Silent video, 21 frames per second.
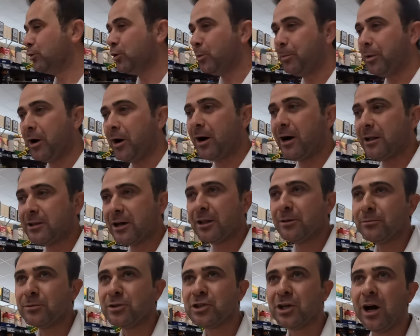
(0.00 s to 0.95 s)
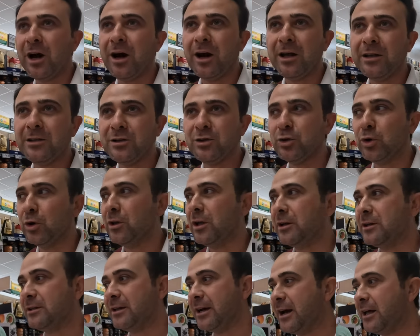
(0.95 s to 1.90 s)
bu pahalanmış hali
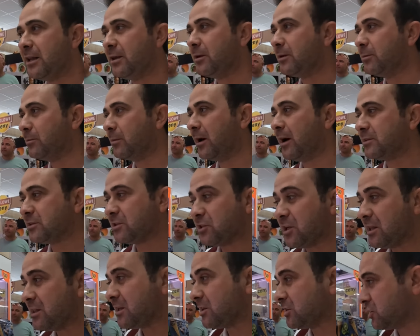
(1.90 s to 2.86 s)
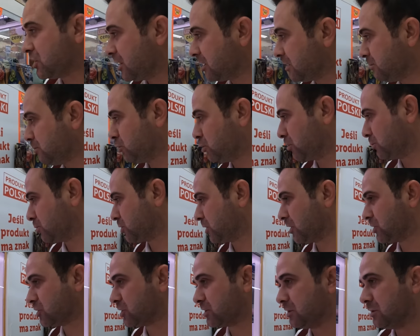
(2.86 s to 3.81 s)
diyorlar. Yani bazı şeyleri çekmiyorum
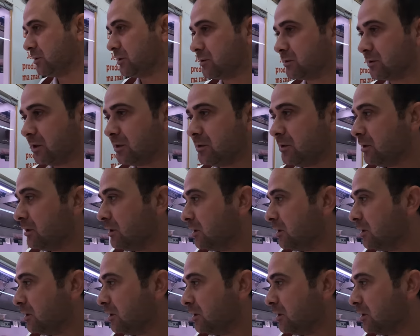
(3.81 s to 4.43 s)
şaşkınlıktan.